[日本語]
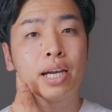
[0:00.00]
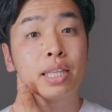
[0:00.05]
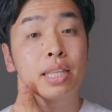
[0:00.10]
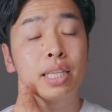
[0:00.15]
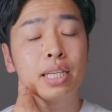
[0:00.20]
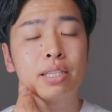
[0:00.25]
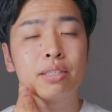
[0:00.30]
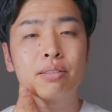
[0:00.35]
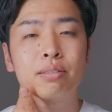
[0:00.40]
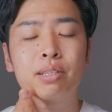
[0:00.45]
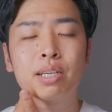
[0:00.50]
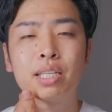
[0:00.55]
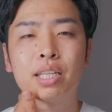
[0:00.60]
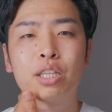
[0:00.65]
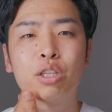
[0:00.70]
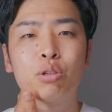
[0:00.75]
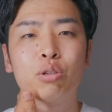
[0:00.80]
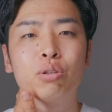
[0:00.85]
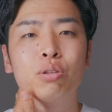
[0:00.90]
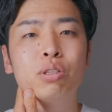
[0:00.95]
あったりするか
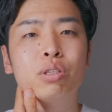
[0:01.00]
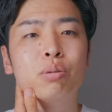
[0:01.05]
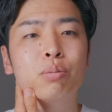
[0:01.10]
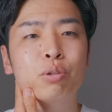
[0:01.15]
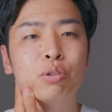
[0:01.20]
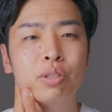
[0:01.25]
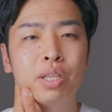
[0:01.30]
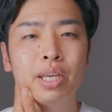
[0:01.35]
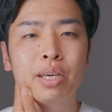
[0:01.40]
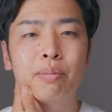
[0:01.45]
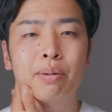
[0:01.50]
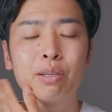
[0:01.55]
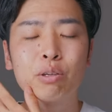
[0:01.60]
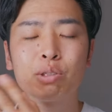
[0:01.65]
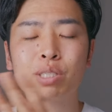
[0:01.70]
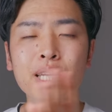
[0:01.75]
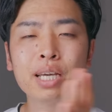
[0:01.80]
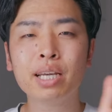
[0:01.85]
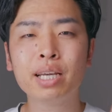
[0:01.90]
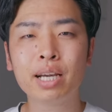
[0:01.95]
なというふうに思うんで、まあ、
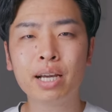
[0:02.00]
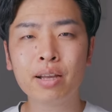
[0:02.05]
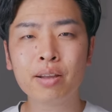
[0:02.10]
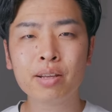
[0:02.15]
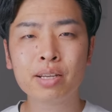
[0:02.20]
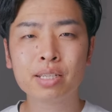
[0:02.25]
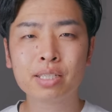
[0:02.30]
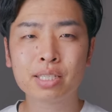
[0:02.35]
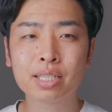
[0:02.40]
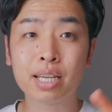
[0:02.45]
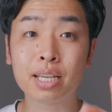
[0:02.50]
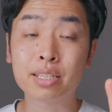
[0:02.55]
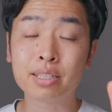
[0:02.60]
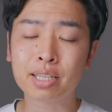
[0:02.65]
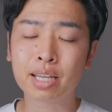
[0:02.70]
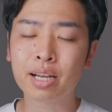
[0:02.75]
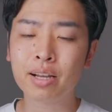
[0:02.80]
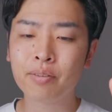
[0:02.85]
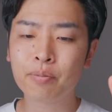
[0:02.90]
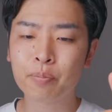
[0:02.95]
予算感、
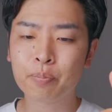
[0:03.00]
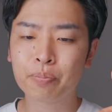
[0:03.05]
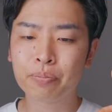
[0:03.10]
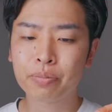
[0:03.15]
サイズ感、